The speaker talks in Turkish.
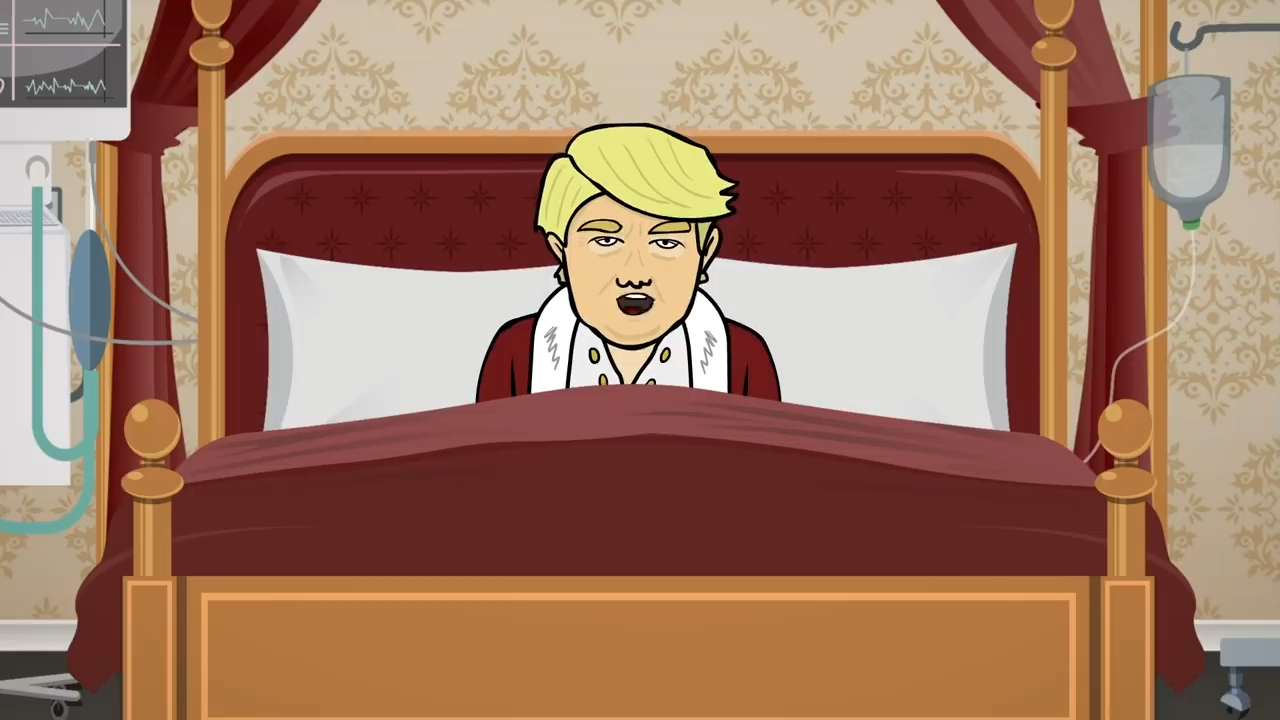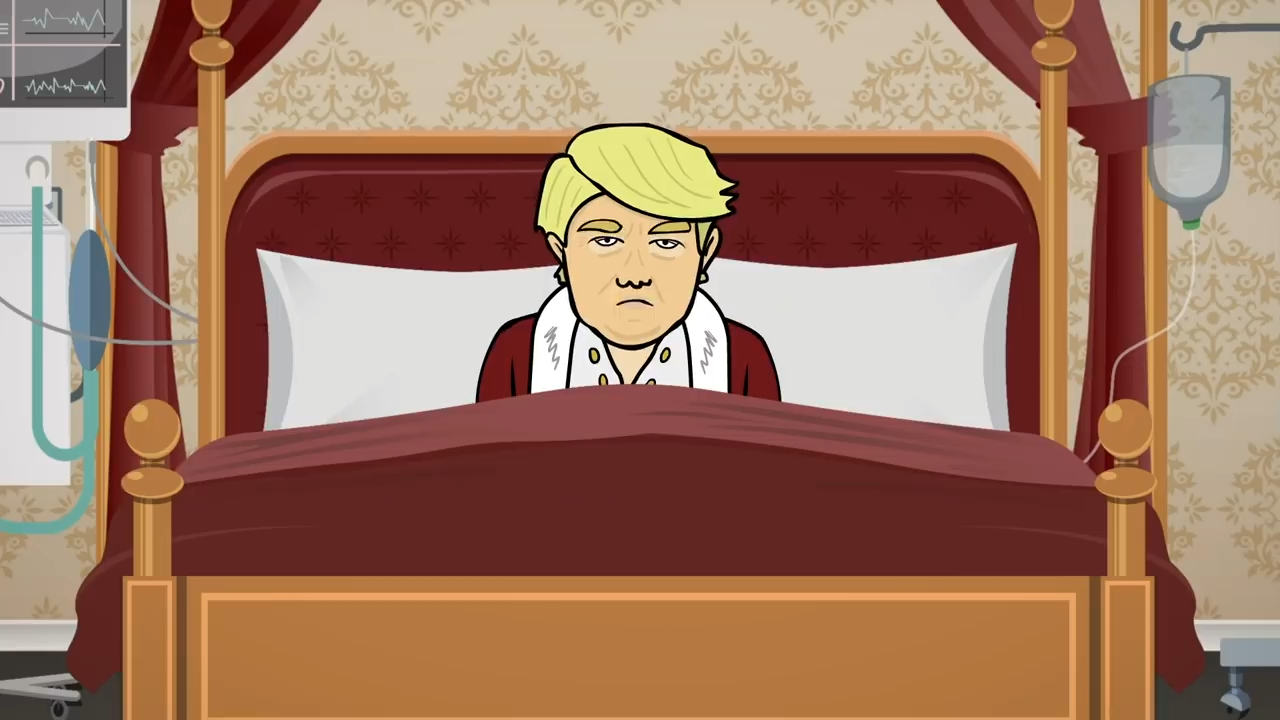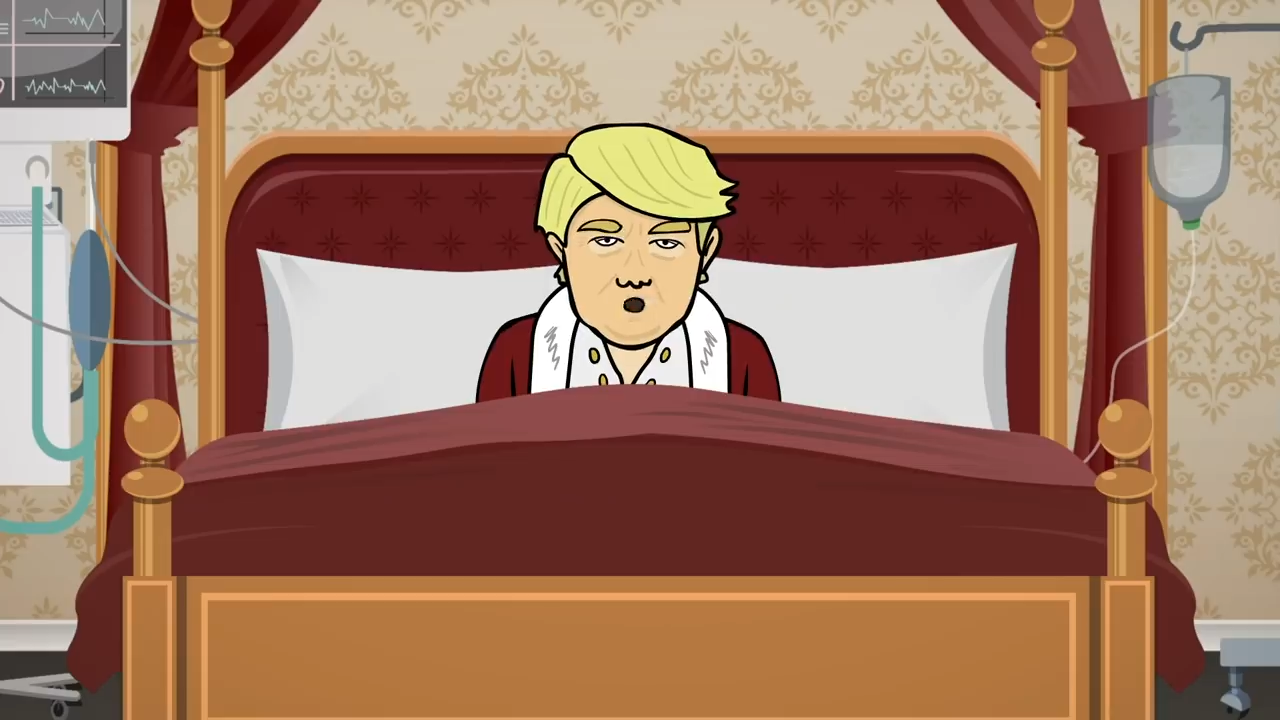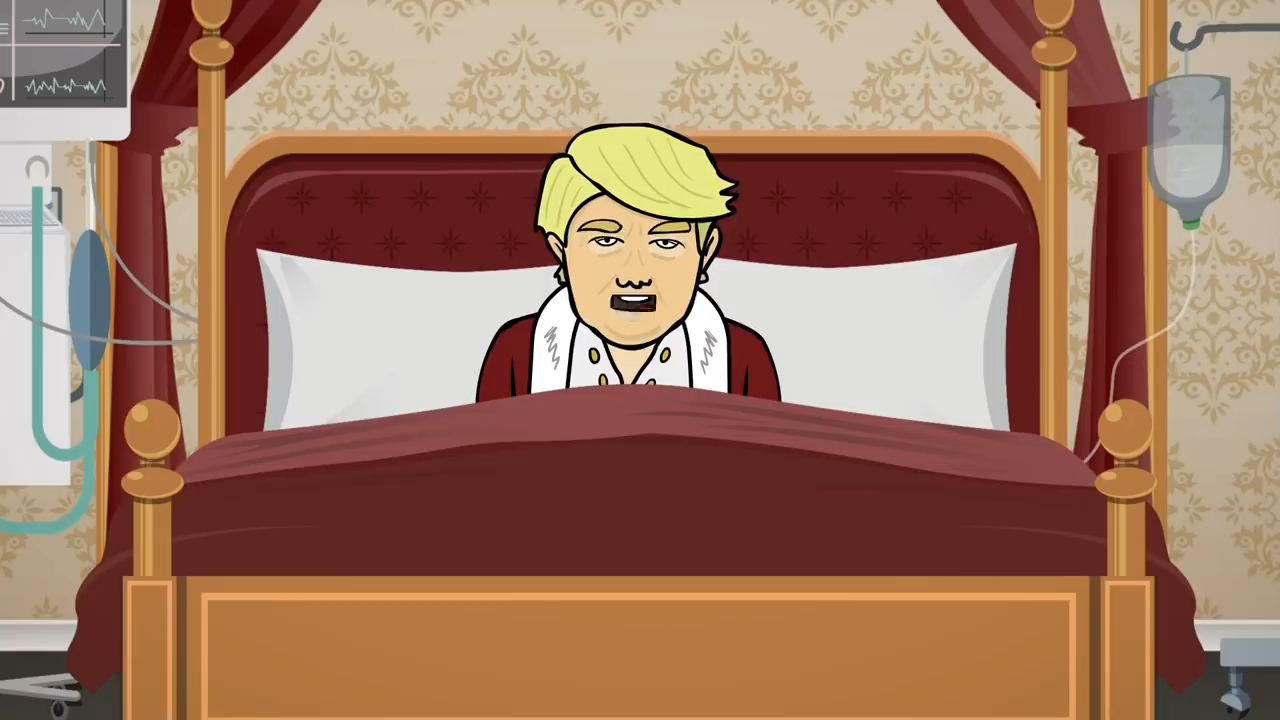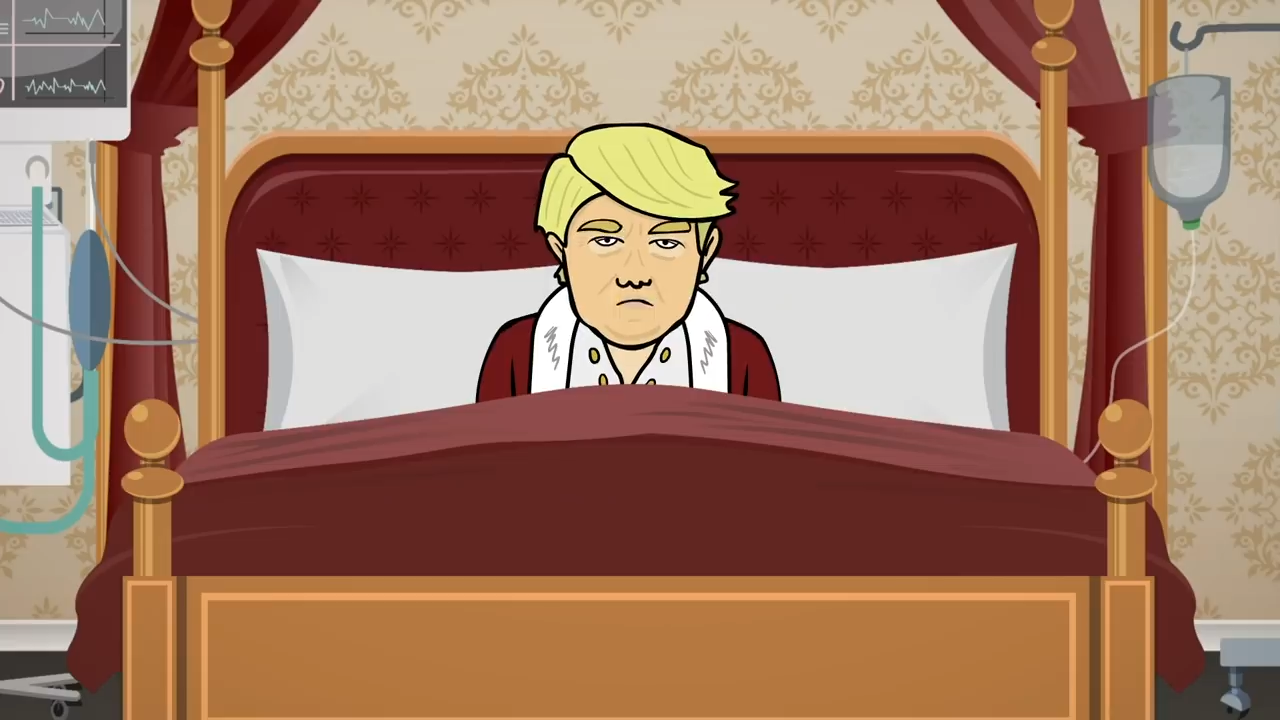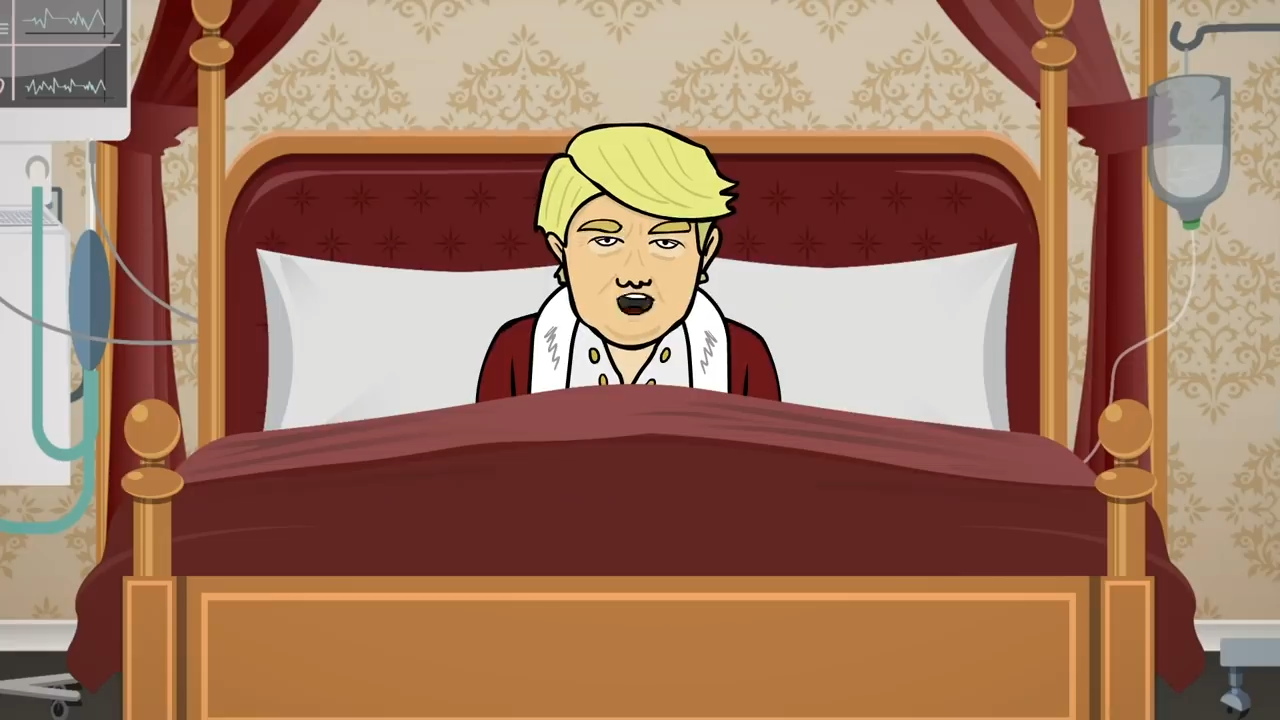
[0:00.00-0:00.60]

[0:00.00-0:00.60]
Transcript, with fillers: Sağ